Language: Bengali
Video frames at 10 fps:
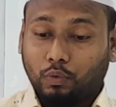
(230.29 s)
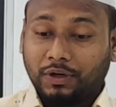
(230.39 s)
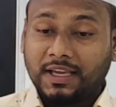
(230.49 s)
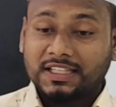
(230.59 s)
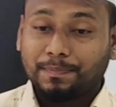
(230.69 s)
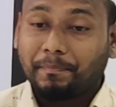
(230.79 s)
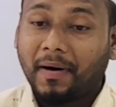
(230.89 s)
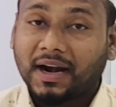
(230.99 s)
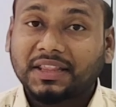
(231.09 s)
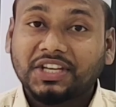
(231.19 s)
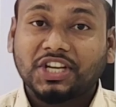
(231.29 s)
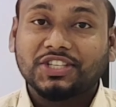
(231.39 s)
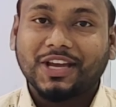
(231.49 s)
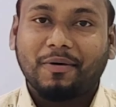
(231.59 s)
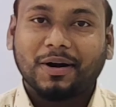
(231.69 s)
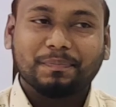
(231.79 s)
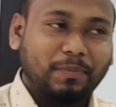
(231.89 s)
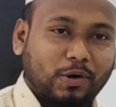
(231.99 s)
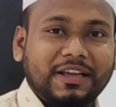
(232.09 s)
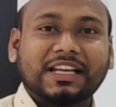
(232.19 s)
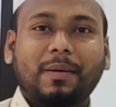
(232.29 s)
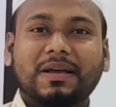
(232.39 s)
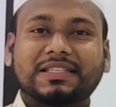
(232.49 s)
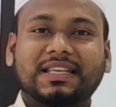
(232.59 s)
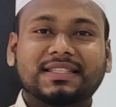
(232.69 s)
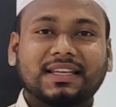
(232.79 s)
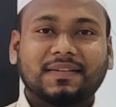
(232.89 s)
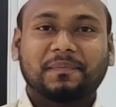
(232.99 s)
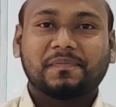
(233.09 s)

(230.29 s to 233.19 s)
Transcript: উনি আজ বাংলাদেশে যাওয়ার পরও ইনকাম আসতেছে